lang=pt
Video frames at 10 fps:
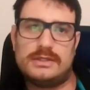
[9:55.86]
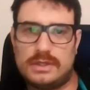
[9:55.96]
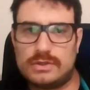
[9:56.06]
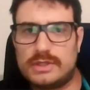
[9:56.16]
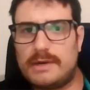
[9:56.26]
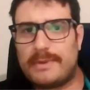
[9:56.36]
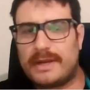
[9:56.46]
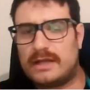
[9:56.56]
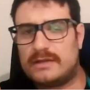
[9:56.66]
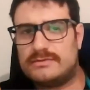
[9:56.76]
eu teria
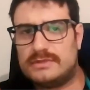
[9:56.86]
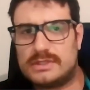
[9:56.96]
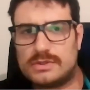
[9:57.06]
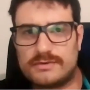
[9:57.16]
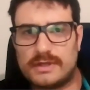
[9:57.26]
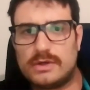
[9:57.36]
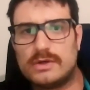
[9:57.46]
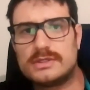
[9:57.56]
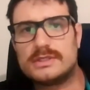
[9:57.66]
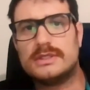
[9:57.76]
pegado lições
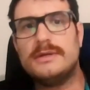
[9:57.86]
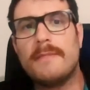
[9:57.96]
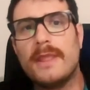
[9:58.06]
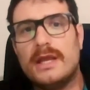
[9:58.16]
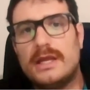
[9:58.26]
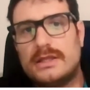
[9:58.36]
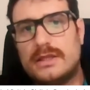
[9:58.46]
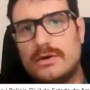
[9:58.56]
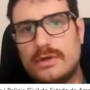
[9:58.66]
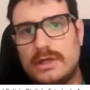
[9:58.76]
valiosas, né?
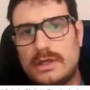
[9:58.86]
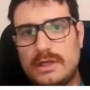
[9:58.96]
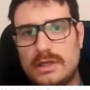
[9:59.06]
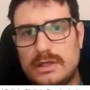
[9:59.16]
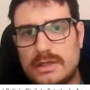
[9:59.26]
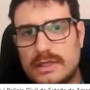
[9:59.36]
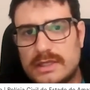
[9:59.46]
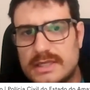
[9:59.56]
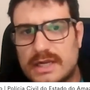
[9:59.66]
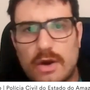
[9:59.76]
Então, e, e, tentar
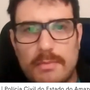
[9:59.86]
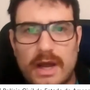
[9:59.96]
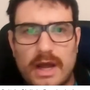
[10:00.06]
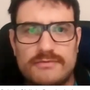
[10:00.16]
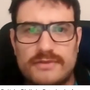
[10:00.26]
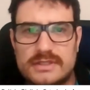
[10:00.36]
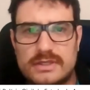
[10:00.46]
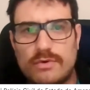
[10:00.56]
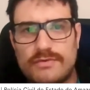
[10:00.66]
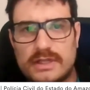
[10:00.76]
se acalmar, fazer
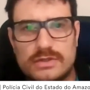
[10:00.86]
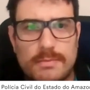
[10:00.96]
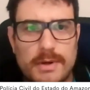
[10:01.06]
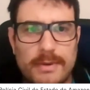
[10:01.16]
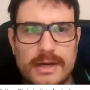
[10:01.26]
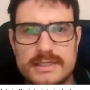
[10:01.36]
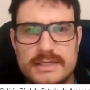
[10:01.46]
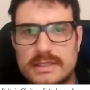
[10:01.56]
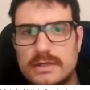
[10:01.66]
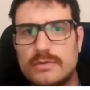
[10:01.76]
confiar na sua
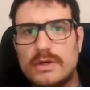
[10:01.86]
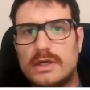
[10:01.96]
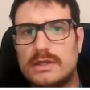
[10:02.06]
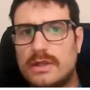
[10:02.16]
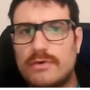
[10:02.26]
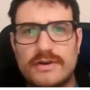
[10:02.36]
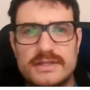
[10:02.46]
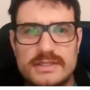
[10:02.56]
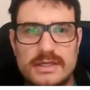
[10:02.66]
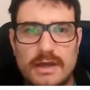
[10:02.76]
preparação, não fazer